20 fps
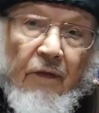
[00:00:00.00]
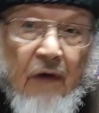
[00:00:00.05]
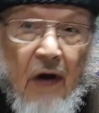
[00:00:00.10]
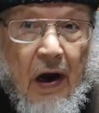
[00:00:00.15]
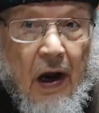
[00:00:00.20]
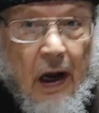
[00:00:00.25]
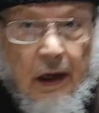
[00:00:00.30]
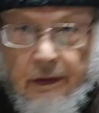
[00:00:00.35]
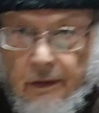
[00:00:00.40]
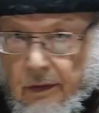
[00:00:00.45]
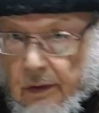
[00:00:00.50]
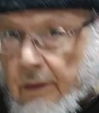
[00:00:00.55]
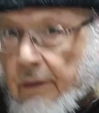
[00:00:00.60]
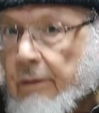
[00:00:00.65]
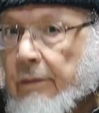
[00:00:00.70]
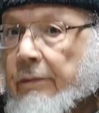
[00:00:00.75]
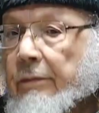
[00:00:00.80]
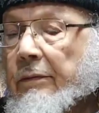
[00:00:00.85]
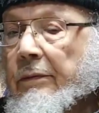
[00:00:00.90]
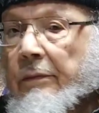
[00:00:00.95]

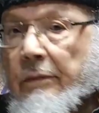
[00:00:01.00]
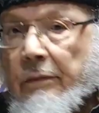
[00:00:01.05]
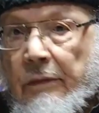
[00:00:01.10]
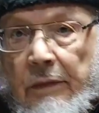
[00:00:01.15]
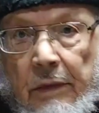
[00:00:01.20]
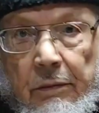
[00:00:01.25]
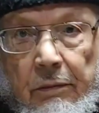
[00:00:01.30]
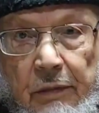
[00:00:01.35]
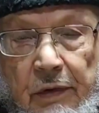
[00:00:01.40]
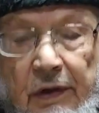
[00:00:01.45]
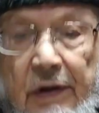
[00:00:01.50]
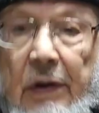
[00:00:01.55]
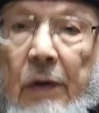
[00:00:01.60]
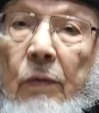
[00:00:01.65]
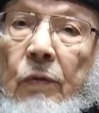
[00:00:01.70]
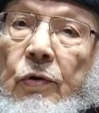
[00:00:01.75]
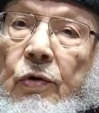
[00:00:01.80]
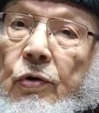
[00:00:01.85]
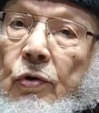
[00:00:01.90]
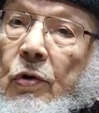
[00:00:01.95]
فقط
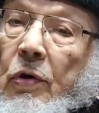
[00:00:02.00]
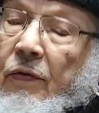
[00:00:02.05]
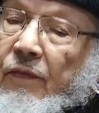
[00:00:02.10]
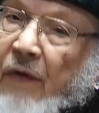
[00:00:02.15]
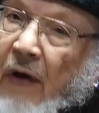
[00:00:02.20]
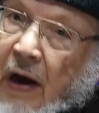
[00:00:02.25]
بالتوجه